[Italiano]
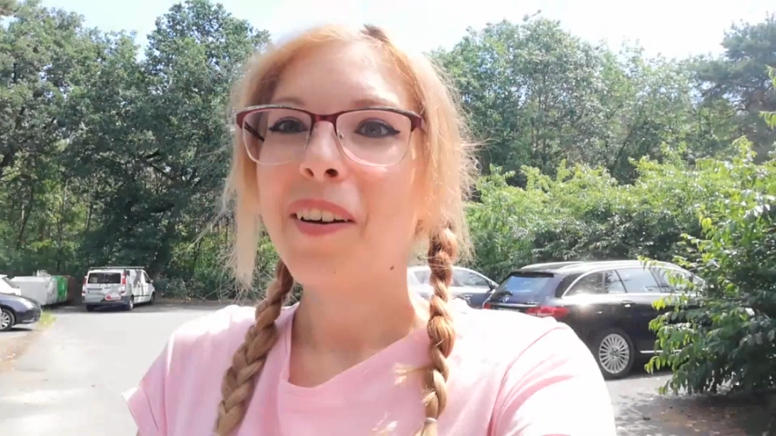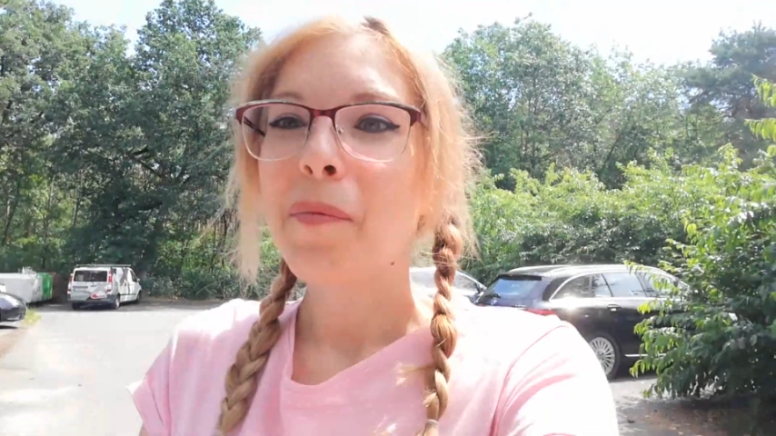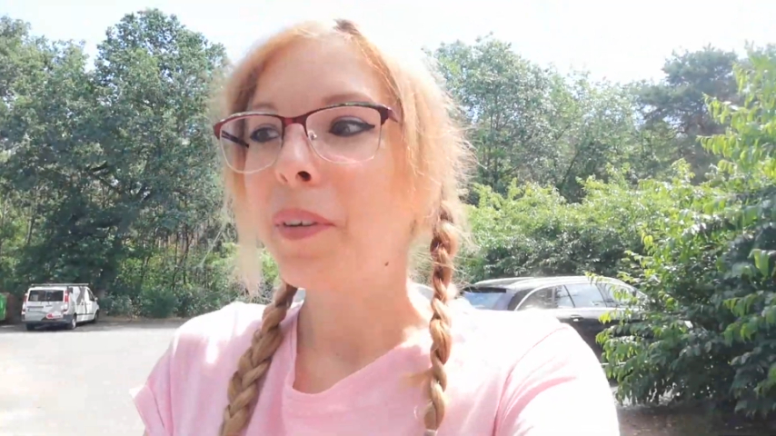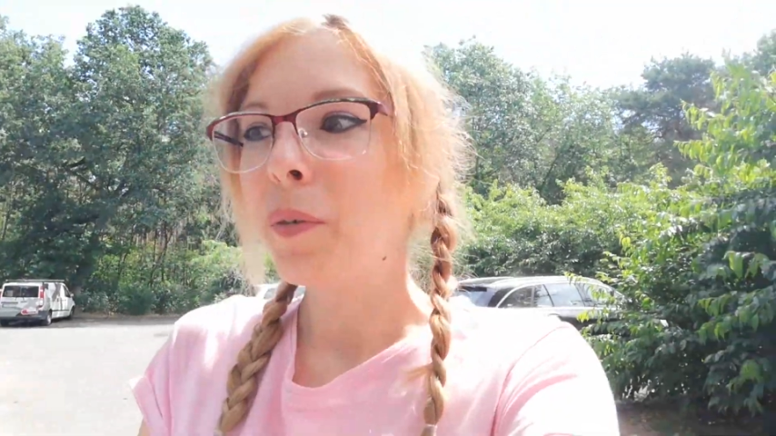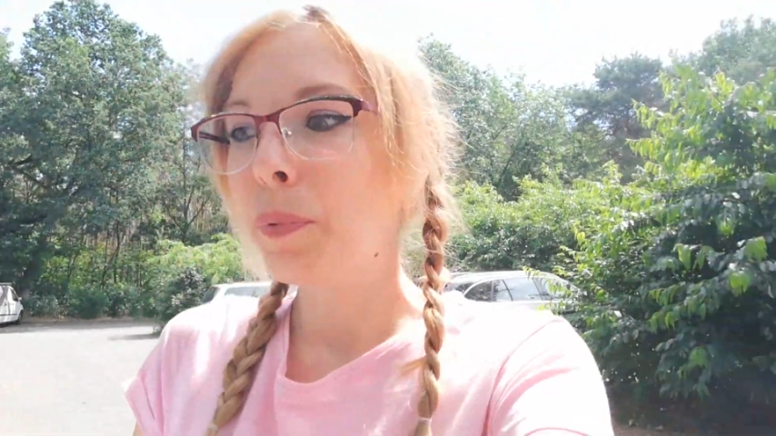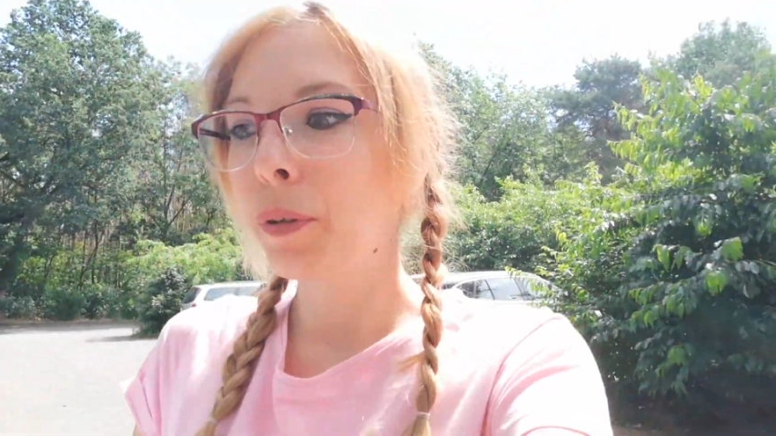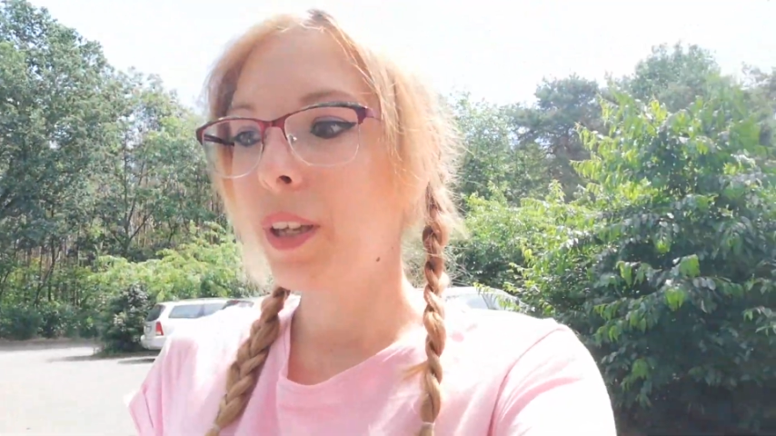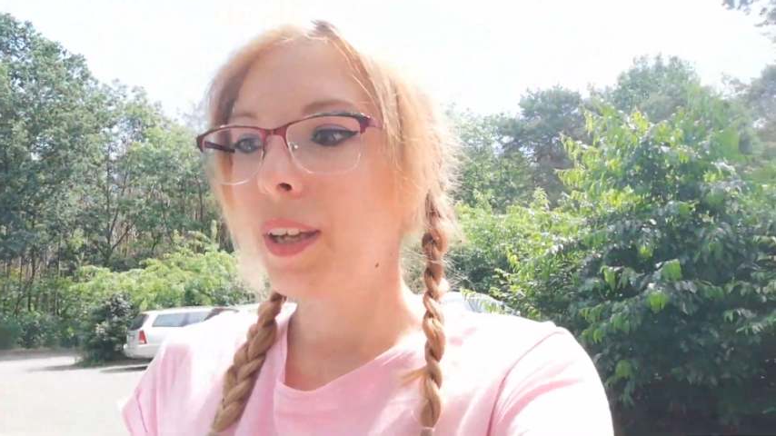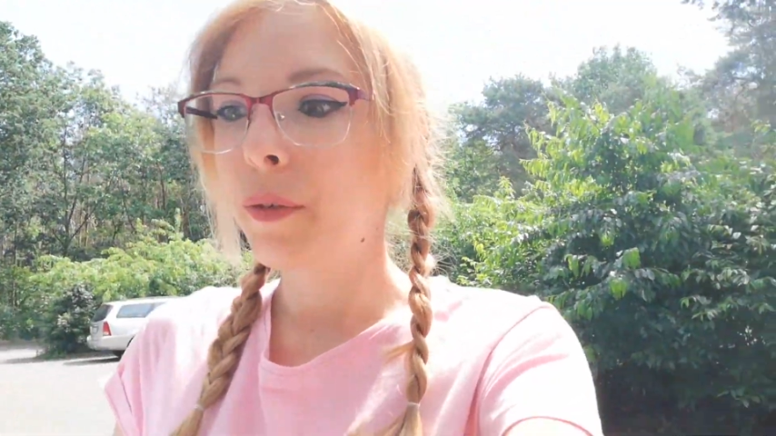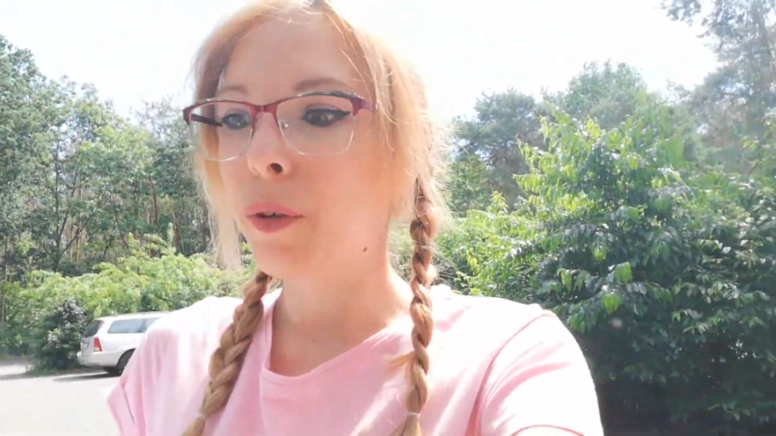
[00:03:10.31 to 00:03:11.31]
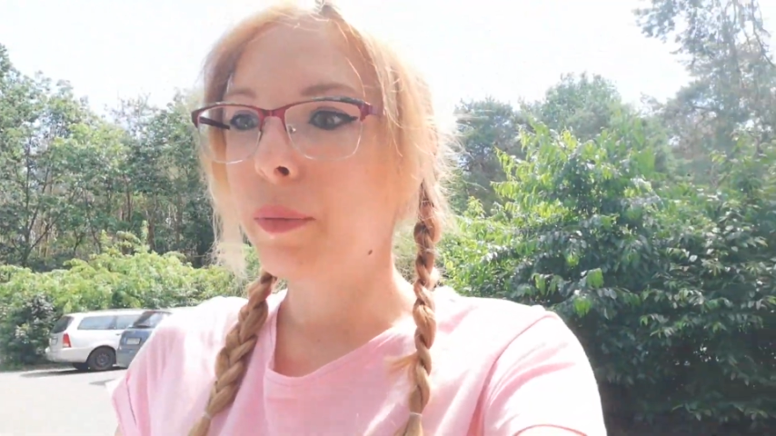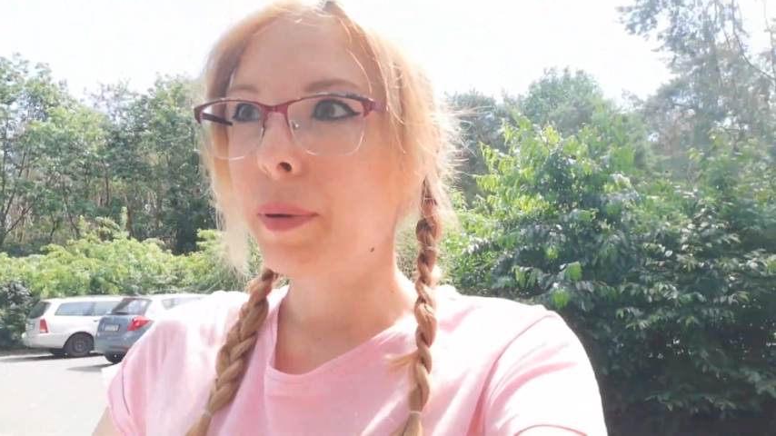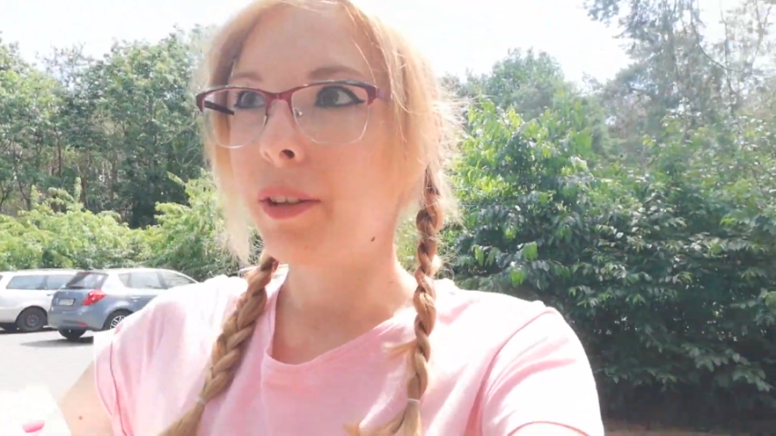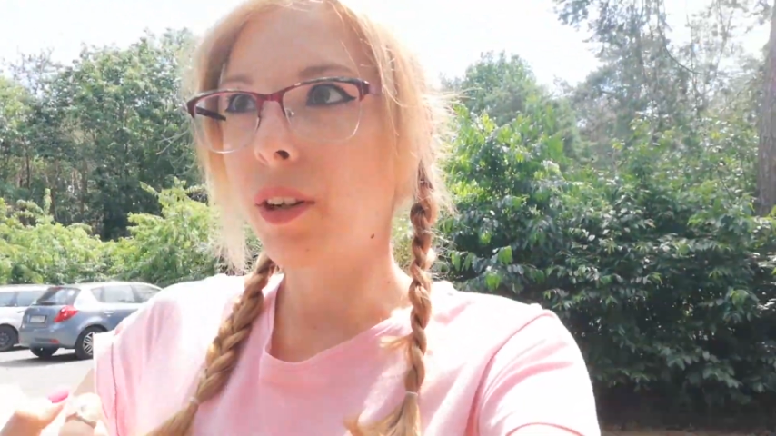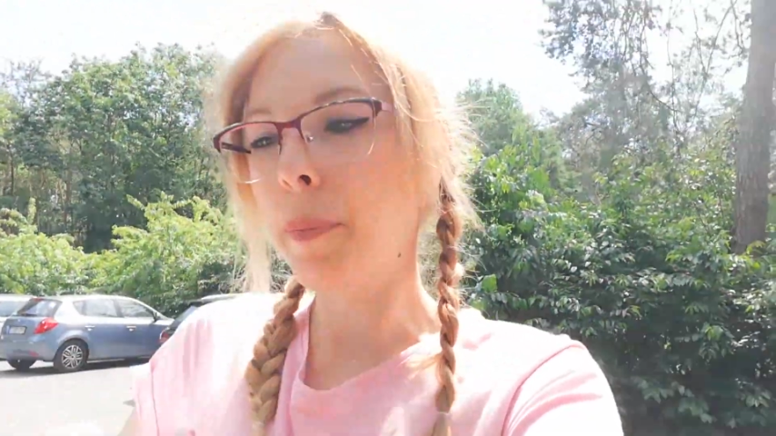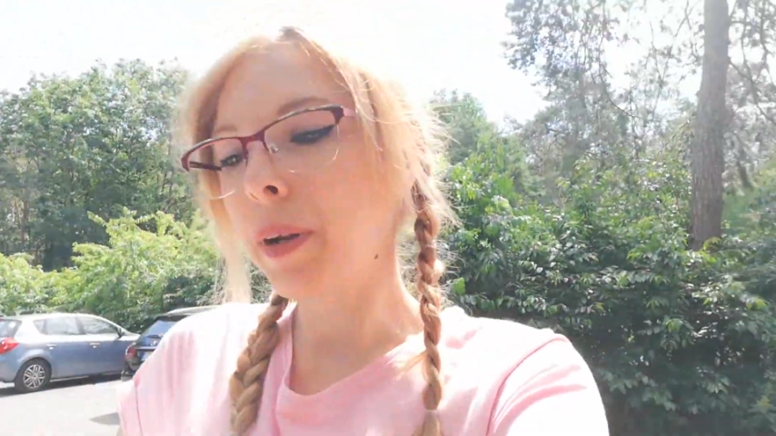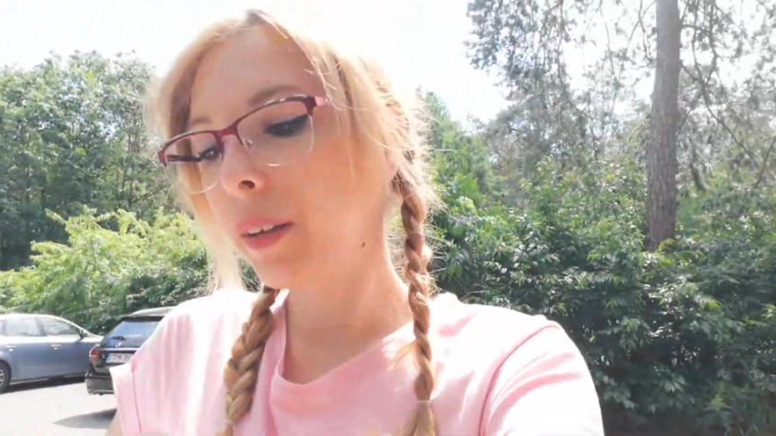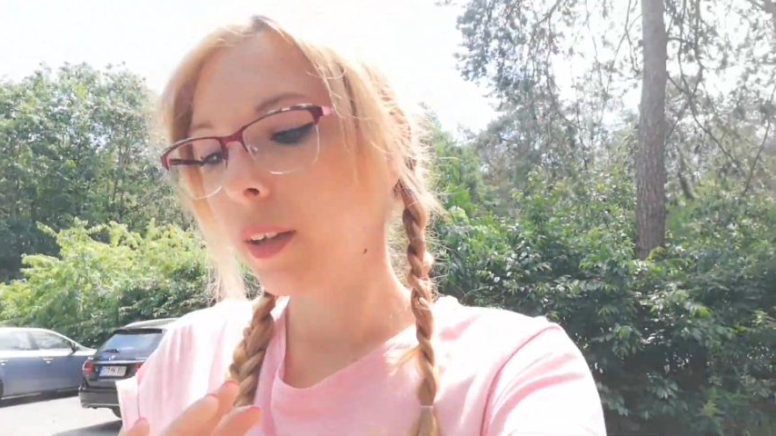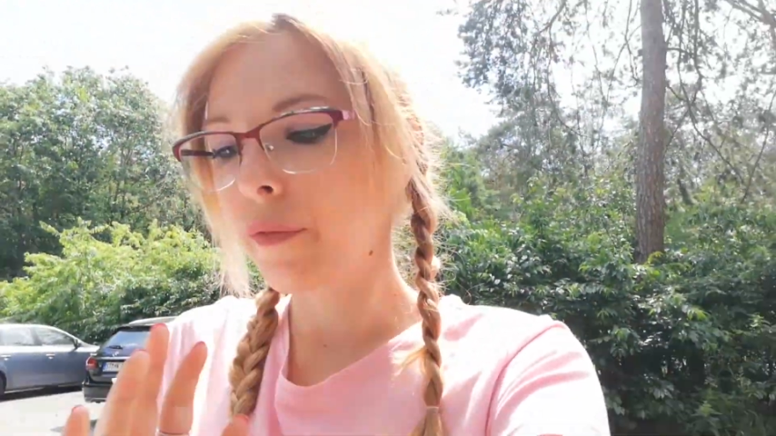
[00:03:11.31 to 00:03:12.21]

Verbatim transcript: Ma non potevo riprendere, a parte